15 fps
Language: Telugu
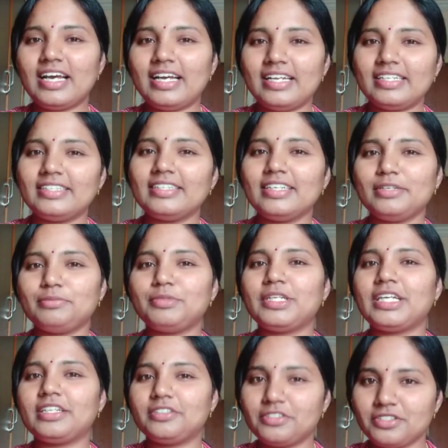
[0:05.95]
అండ్ ఇప్పుడు
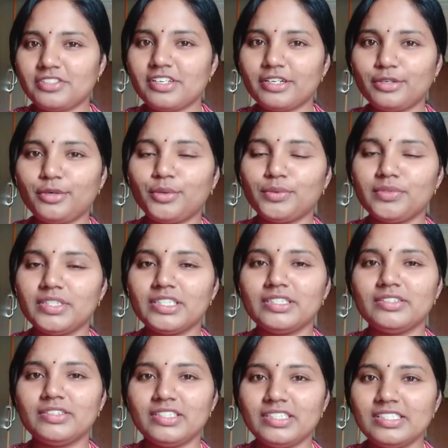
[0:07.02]
ఎక్కడ చూసినా కోవిడ్
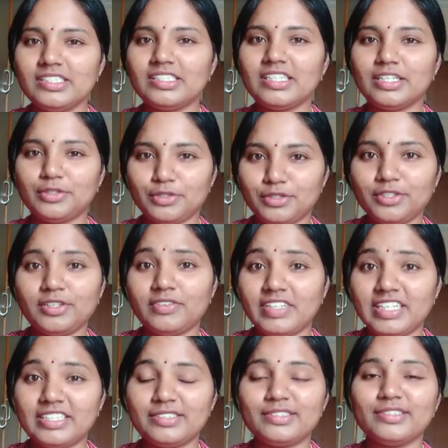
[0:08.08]
గురించి కరోనా
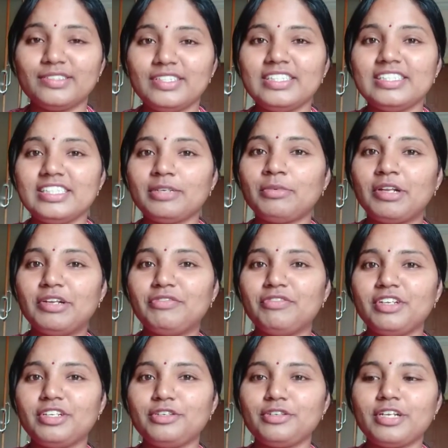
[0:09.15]
వైరస్ గురించి మనం
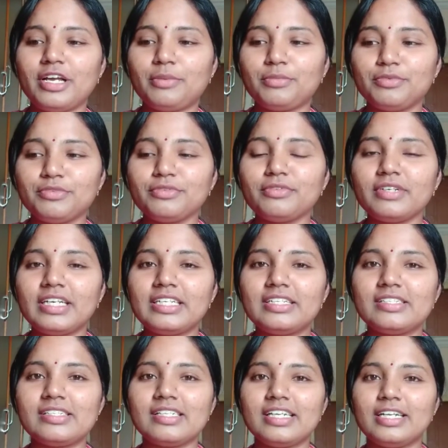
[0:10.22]
వింటున్నాము
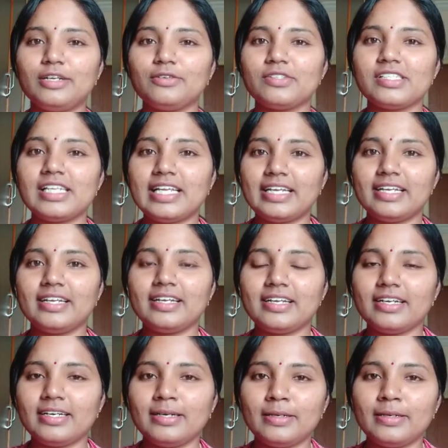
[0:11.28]
ఇట్స్ ఇట్ లుక్స్ లైక్